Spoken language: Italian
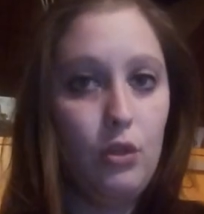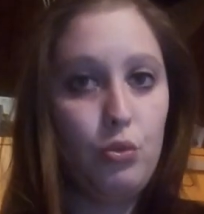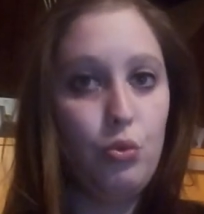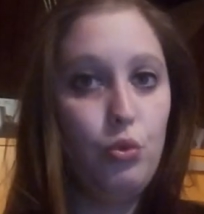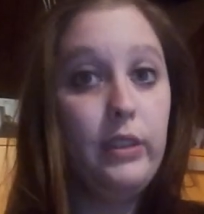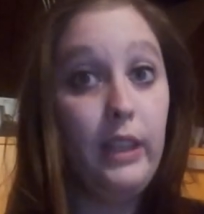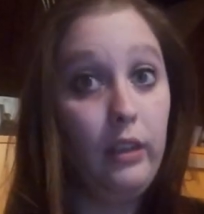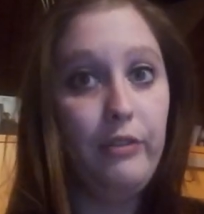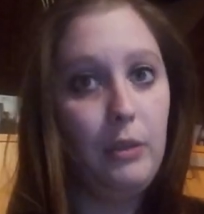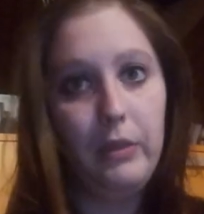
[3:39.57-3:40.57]
sul
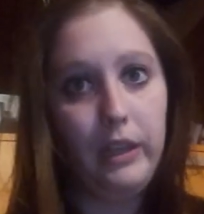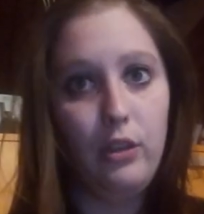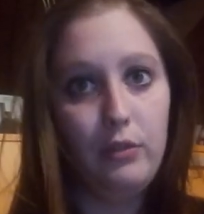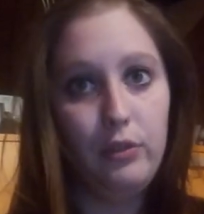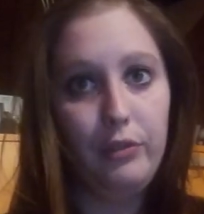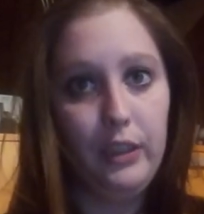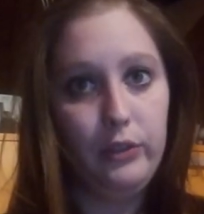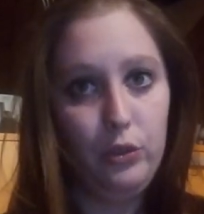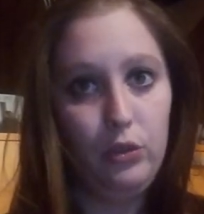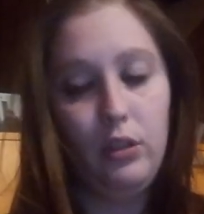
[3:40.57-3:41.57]
telefilm che io avevo
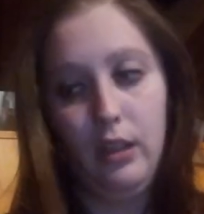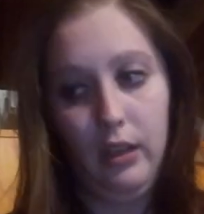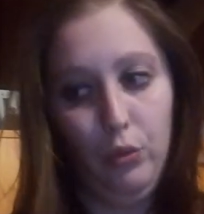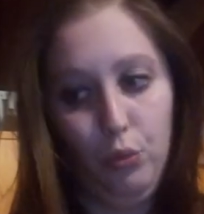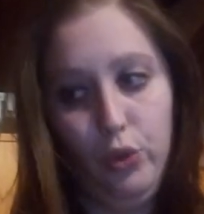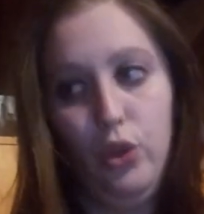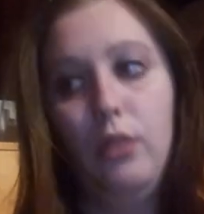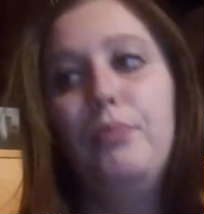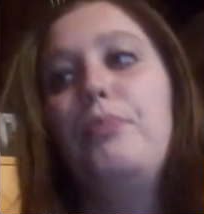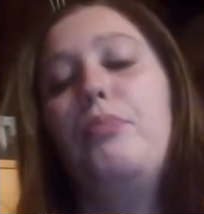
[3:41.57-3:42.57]
fatto a
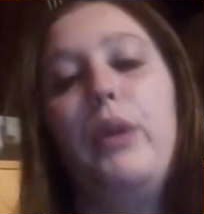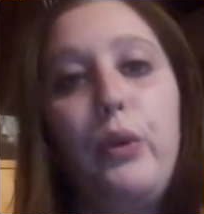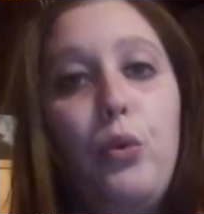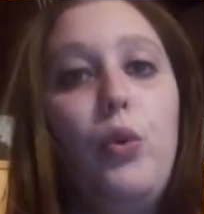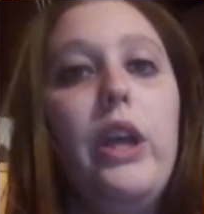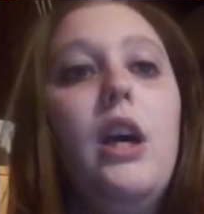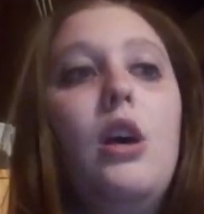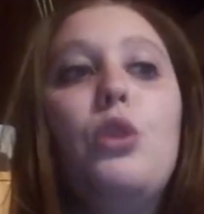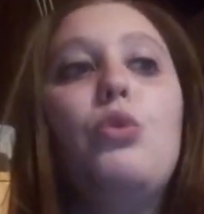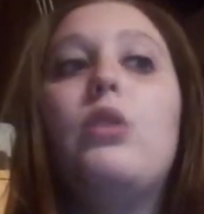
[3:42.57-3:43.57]
luglio per cui
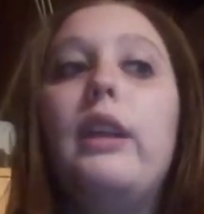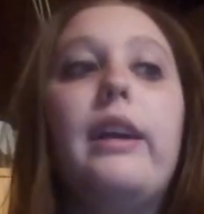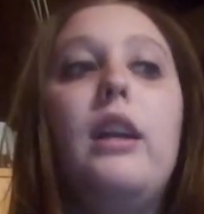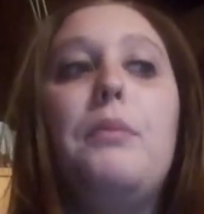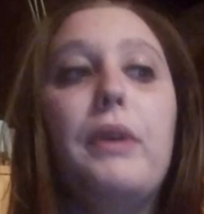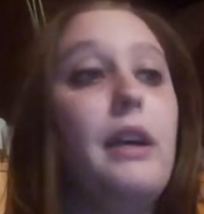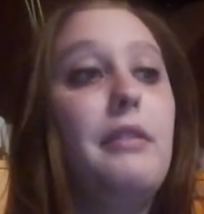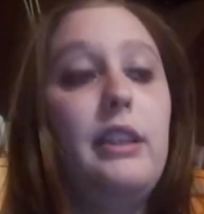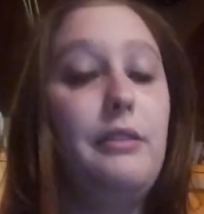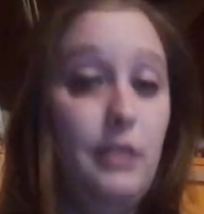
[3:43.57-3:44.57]
tutte le clip che
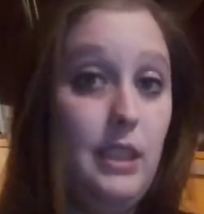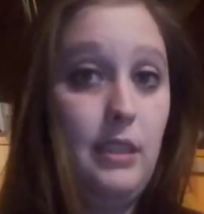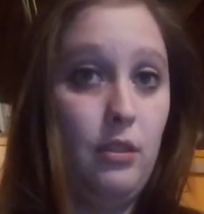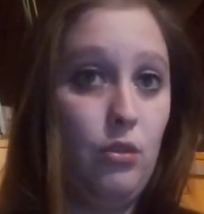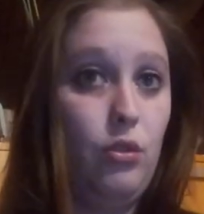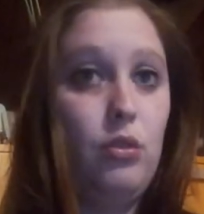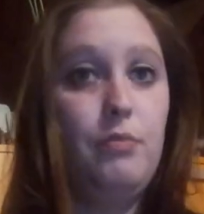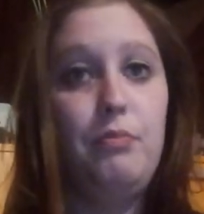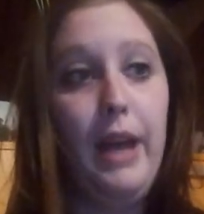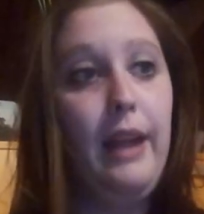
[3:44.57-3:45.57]
avete visto,
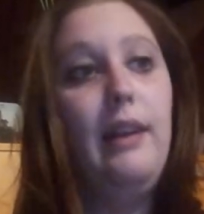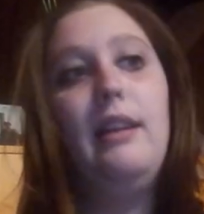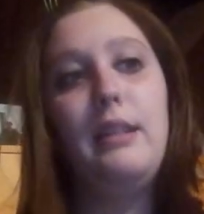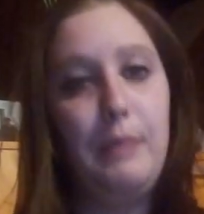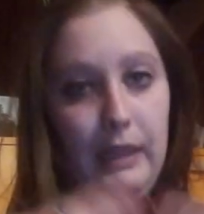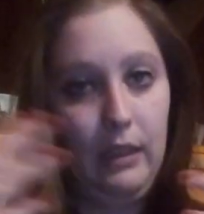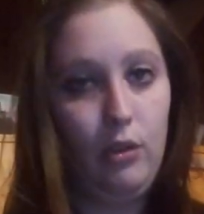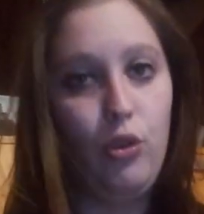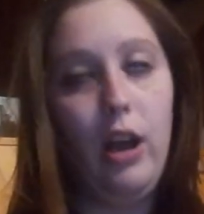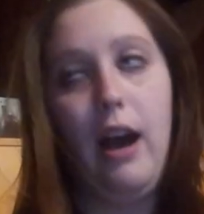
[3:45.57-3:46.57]
belle,
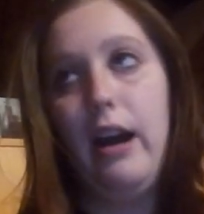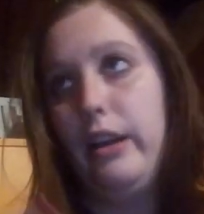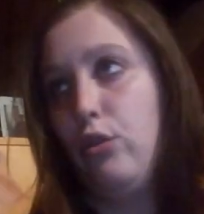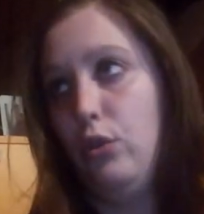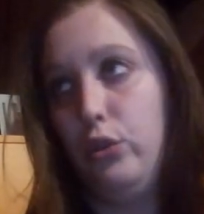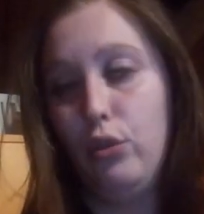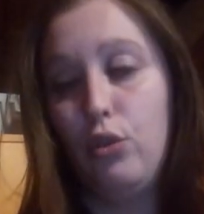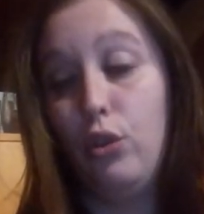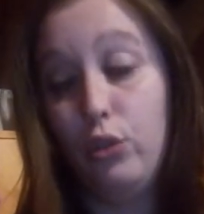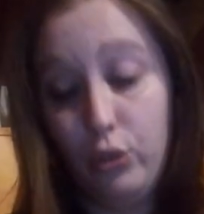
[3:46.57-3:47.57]
spettacolari, col,
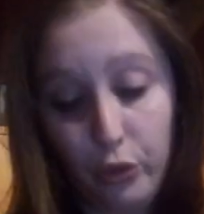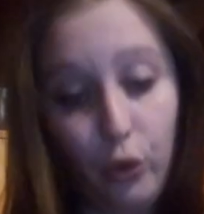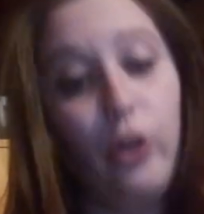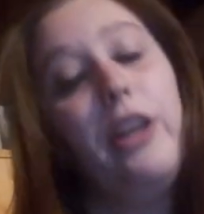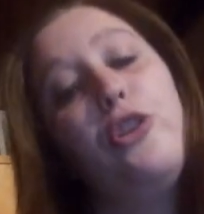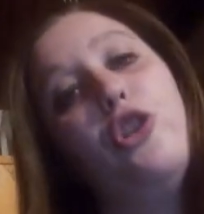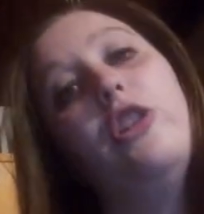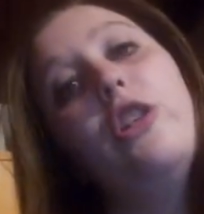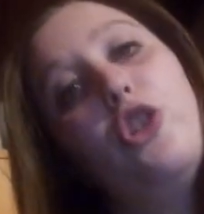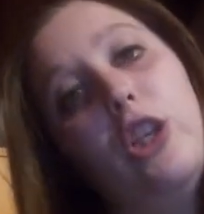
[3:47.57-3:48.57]
col drone,
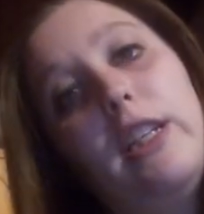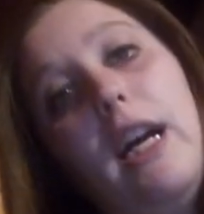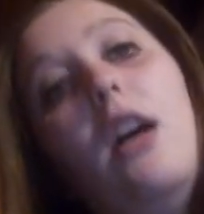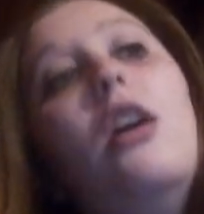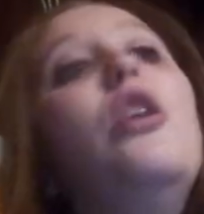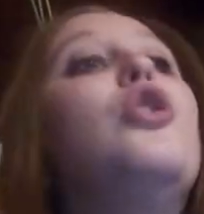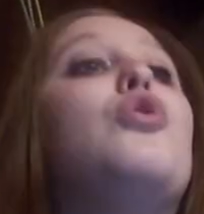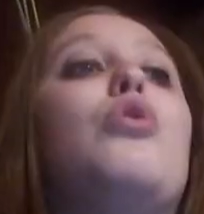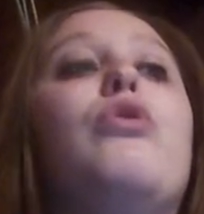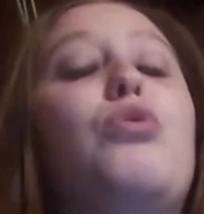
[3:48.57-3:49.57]
eccetera, eccetera,
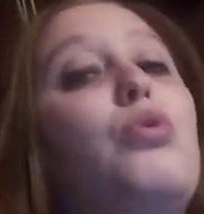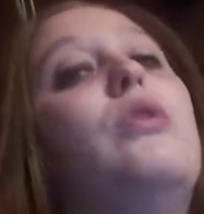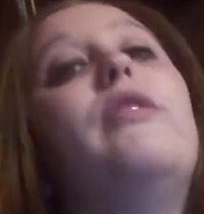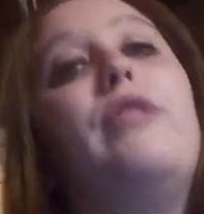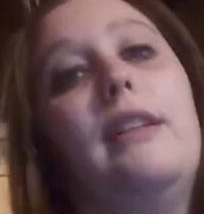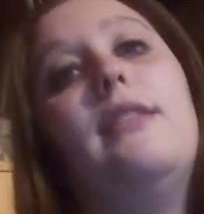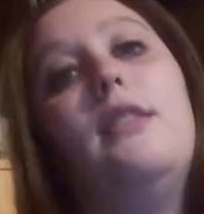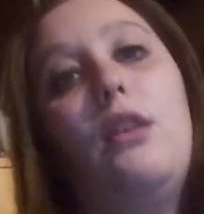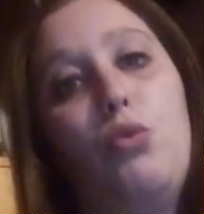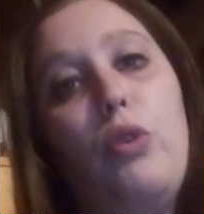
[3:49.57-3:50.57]
sono tutte fatte
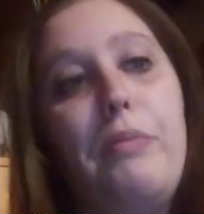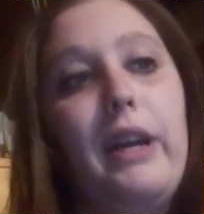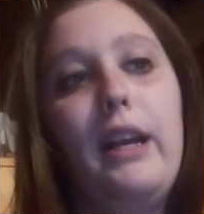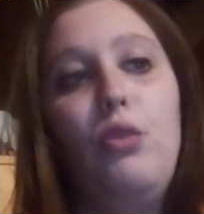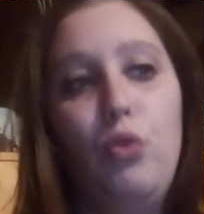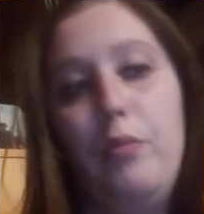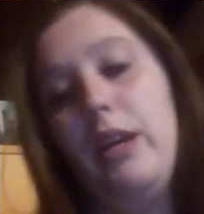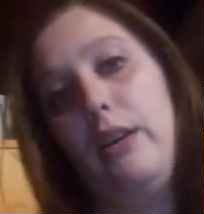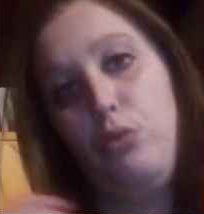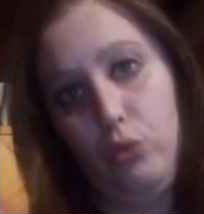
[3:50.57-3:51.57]
da lui perché lui
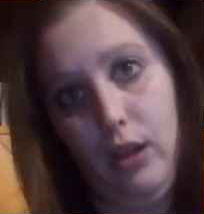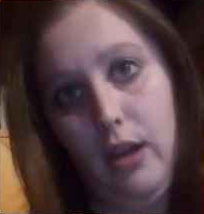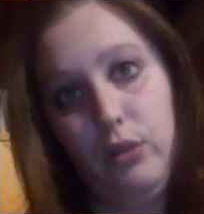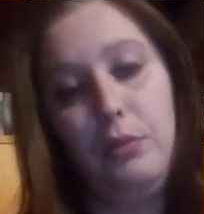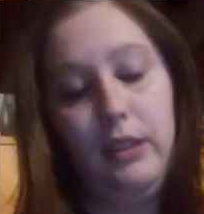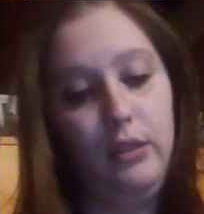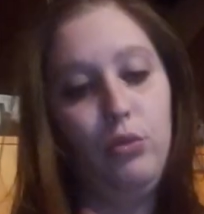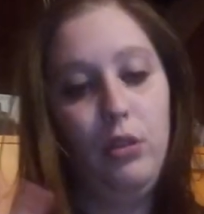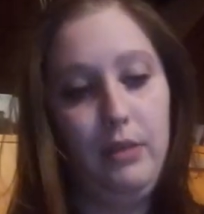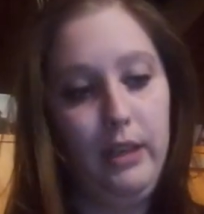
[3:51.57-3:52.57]
mi ha aiutato, mi ha
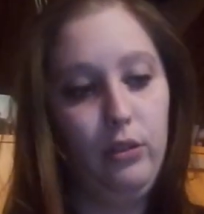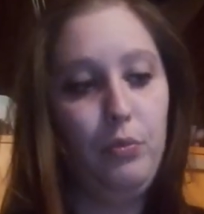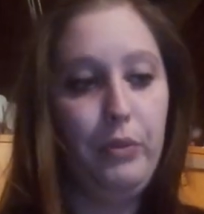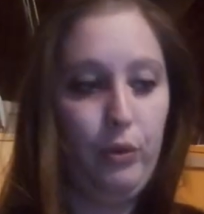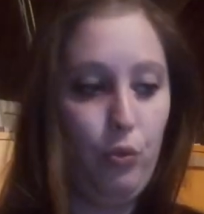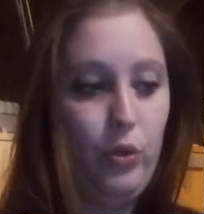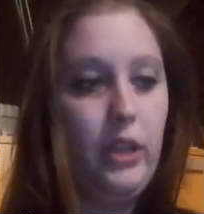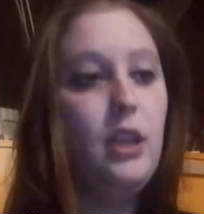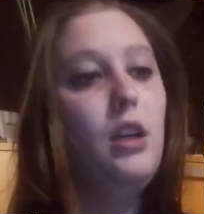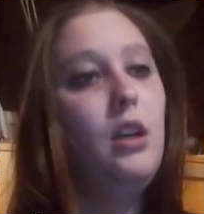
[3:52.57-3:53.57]
dato una mano, per
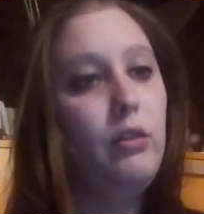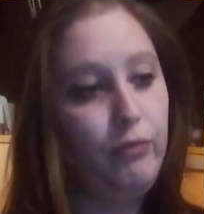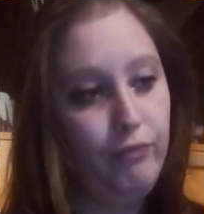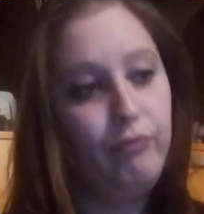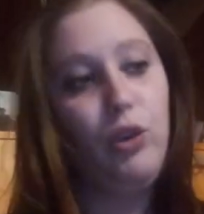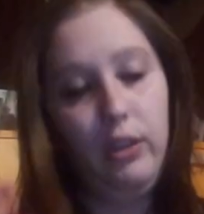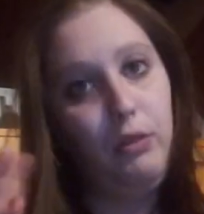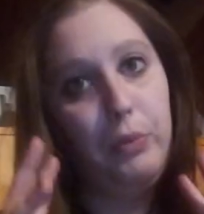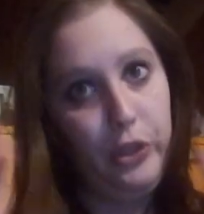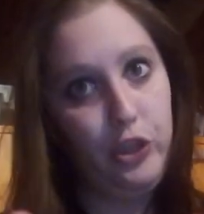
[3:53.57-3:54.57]
cui
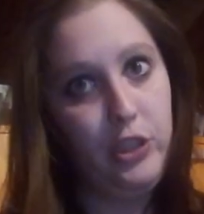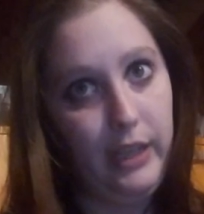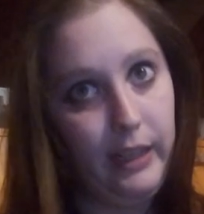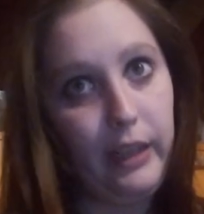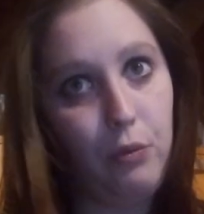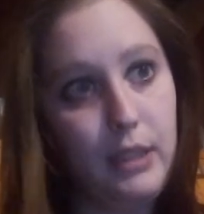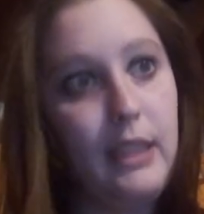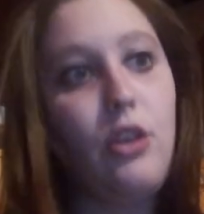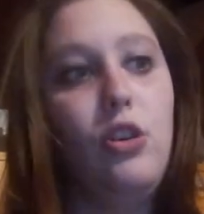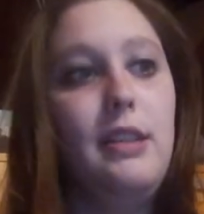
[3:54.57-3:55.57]
volevo precisare anche
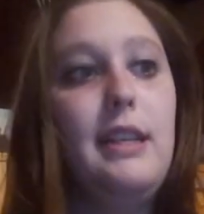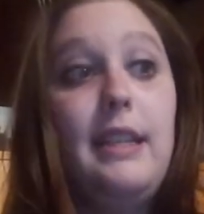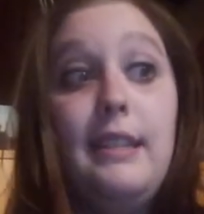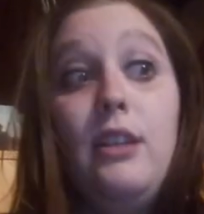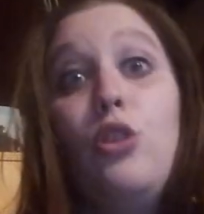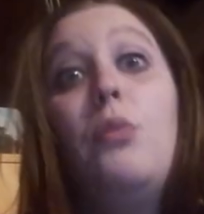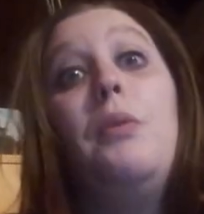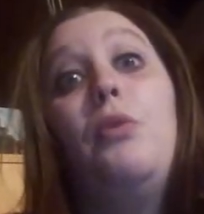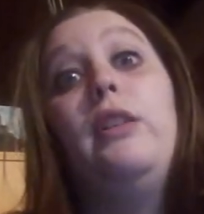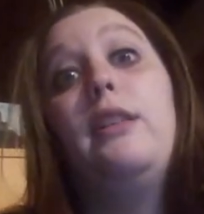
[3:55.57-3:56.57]
questa cosa e siccome
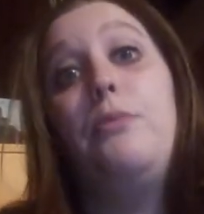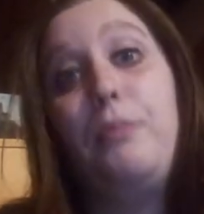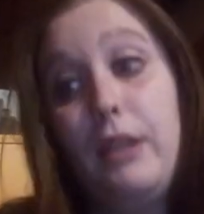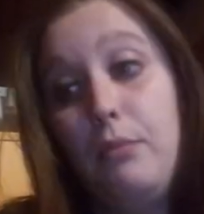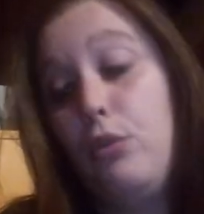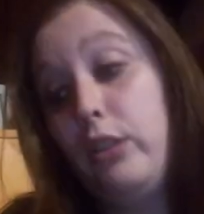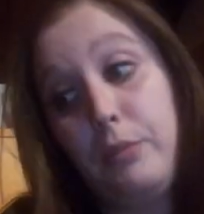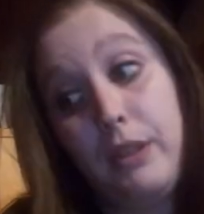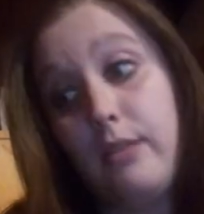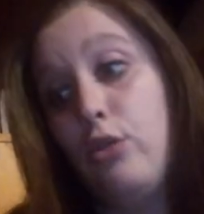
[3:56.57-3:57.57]
molta, per, molte
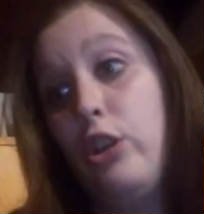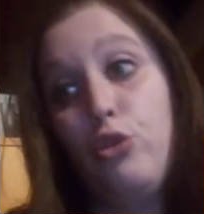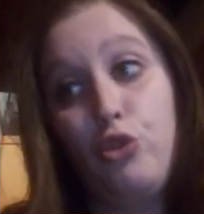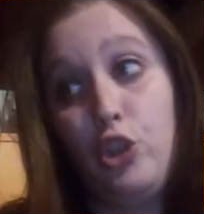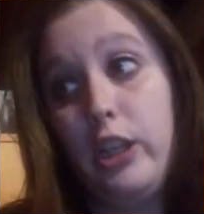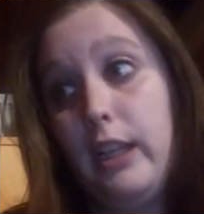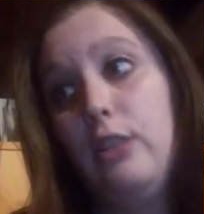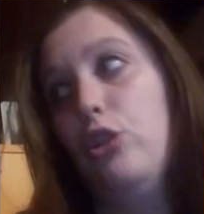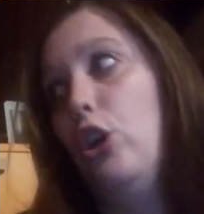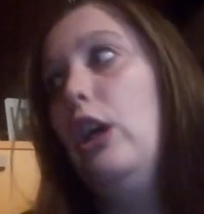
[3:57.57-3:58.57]
persone non ci
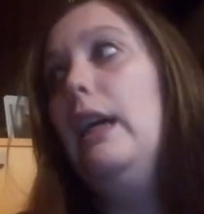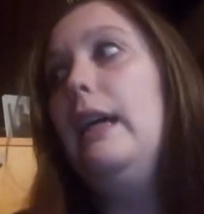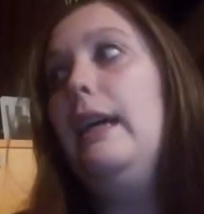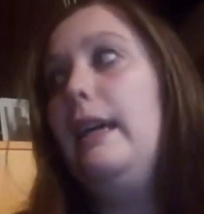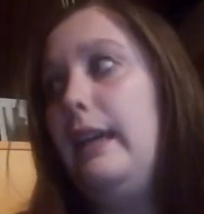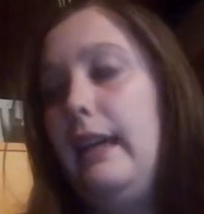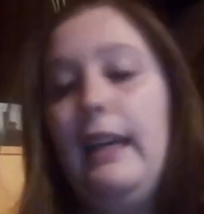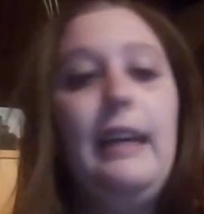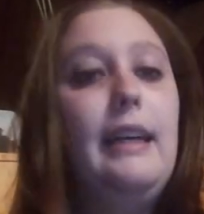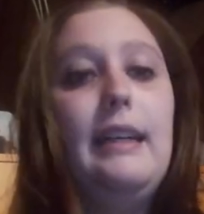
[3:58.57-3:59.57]
credono
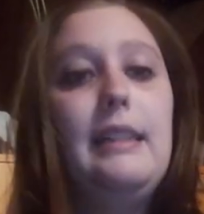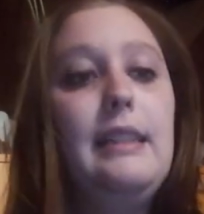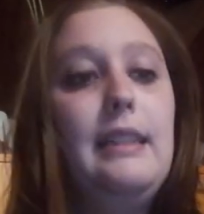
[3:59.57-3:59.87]
e eh,